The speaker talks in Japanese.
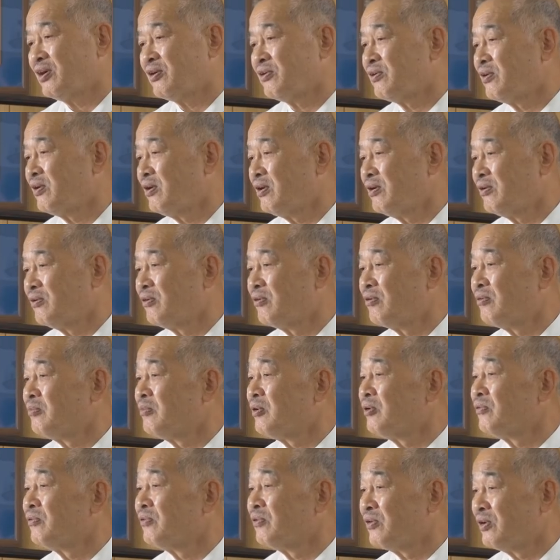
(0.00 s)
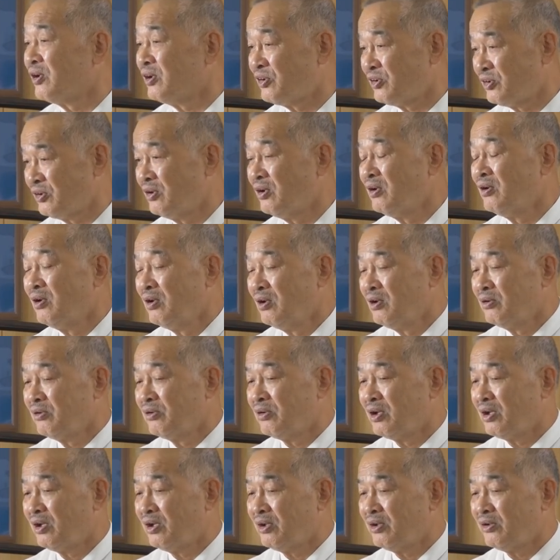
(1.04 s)
あったように思うんです。
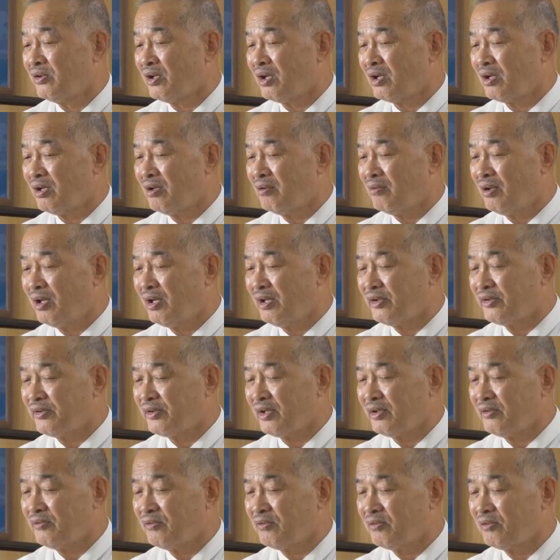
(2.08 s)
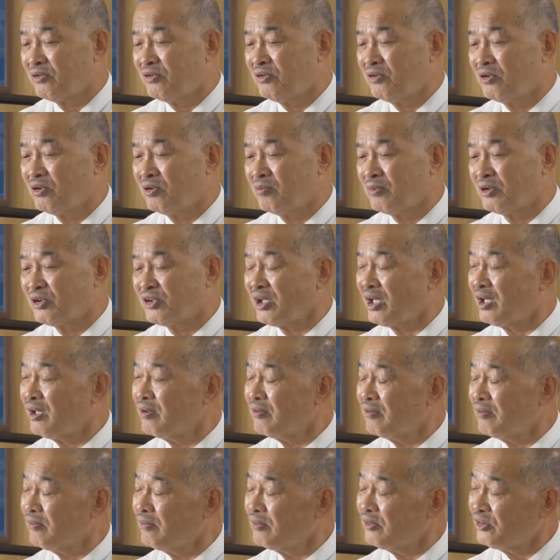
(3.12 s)
で習われたというよりも参
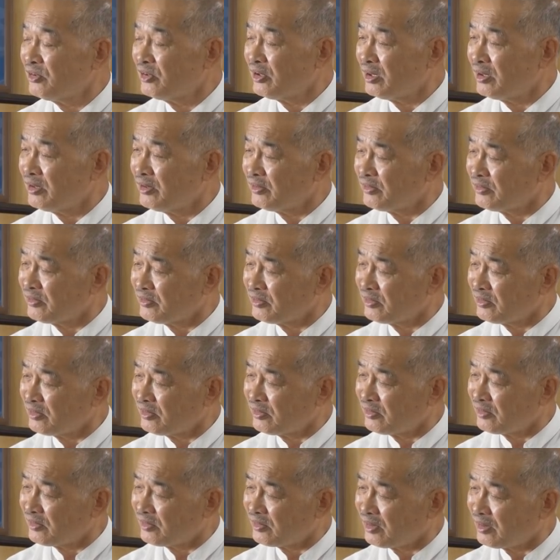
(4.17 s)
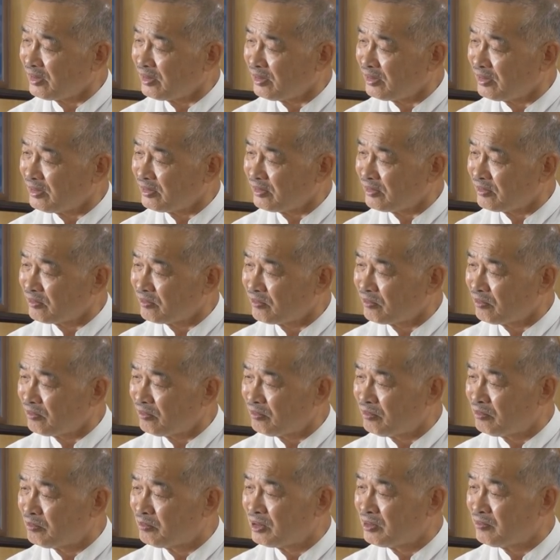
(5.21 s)
考されたと
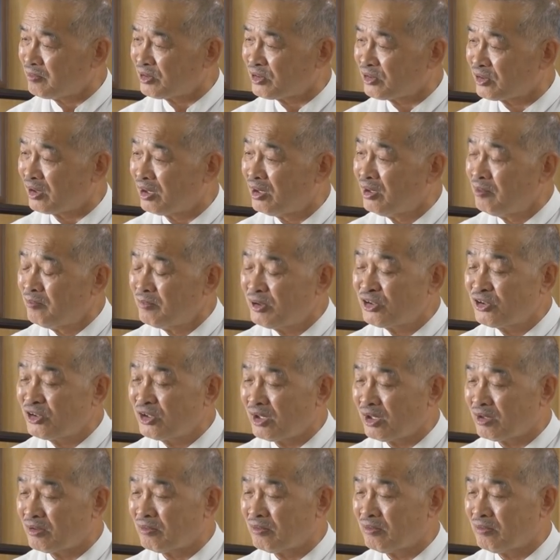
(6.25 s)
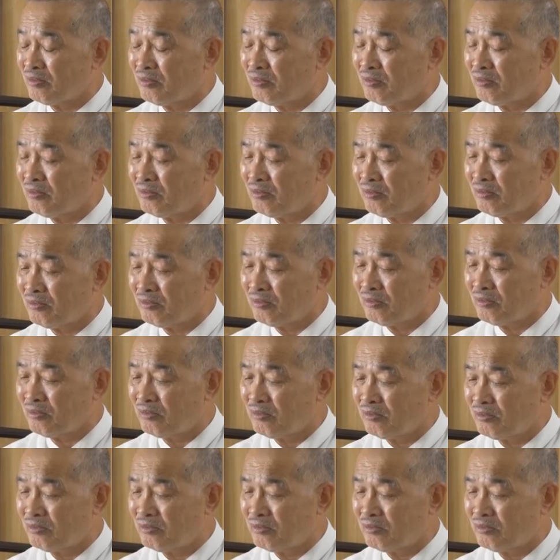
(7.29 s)
思いますが別にあの